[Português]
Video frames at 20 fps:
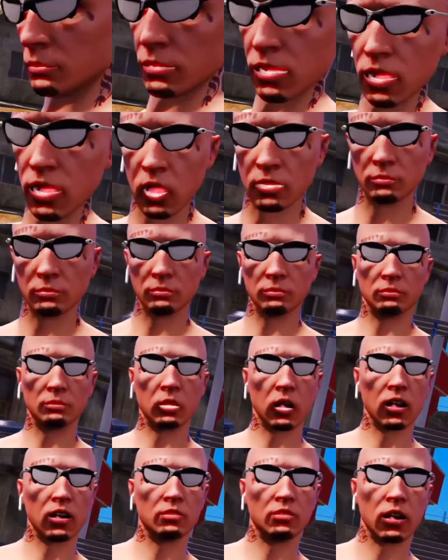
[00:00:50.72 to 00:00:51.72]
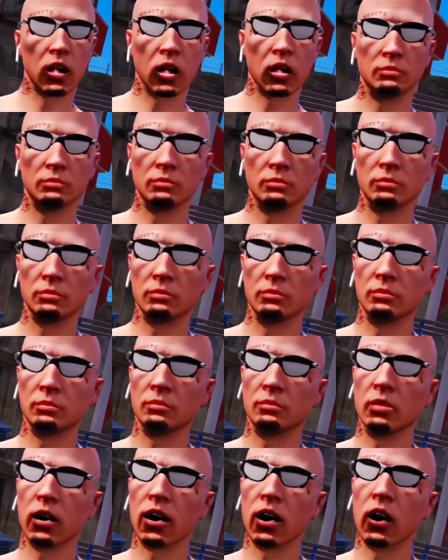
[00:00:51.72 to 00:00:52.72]
Então, já faz o
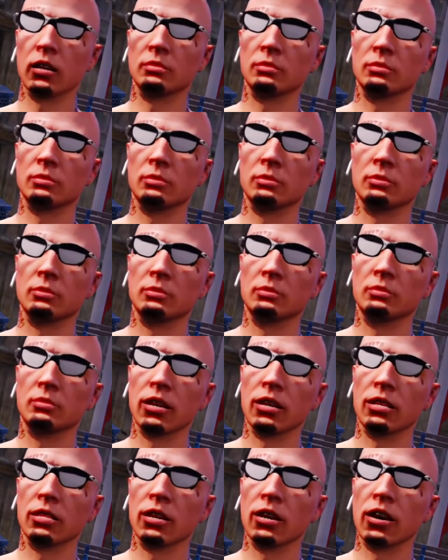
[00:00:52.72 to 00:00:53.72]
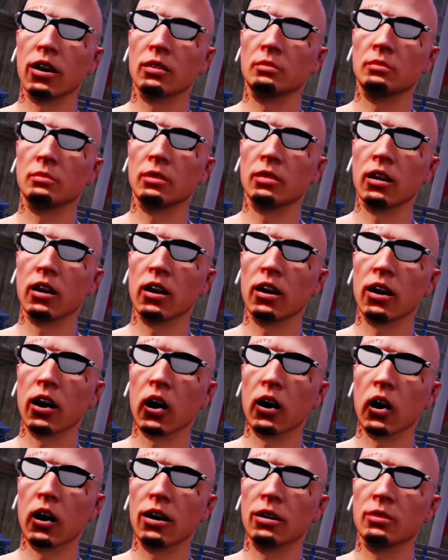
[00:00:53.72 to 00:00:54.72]
seguinte, meu parceiro. Já vai lá no
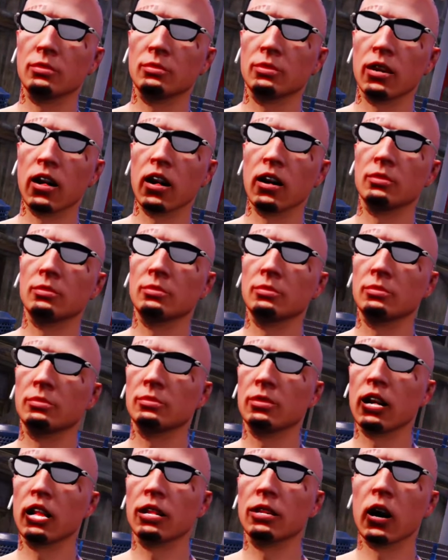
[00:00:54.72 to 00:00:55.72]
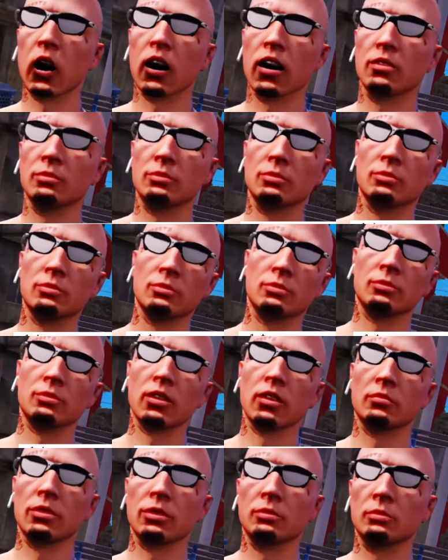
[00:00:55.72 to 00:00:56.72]
Instagram agora também.
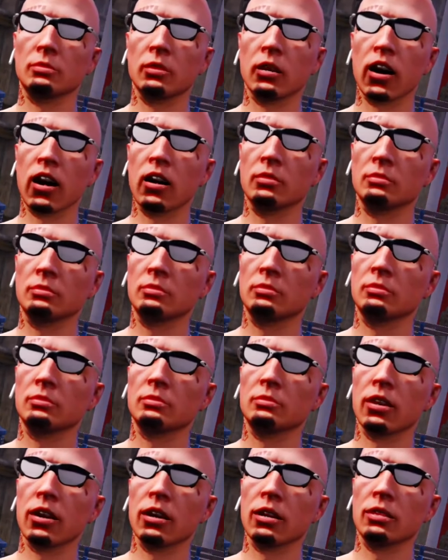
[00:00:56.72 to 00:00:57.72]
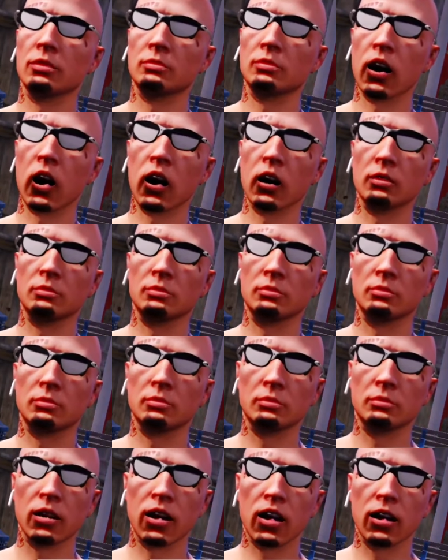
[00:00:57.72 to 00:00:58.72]
Segue meu parceiro Manoese aí
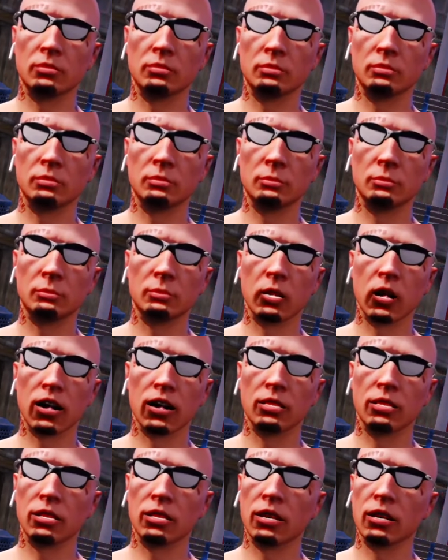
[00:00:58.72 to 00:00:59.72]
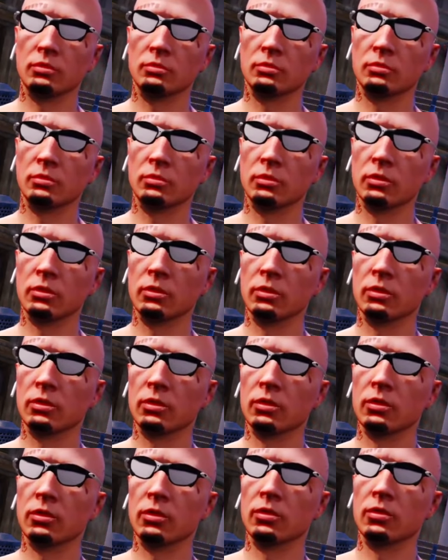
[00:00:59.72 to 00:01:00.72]
para você ficar ligado todas as vezes que ele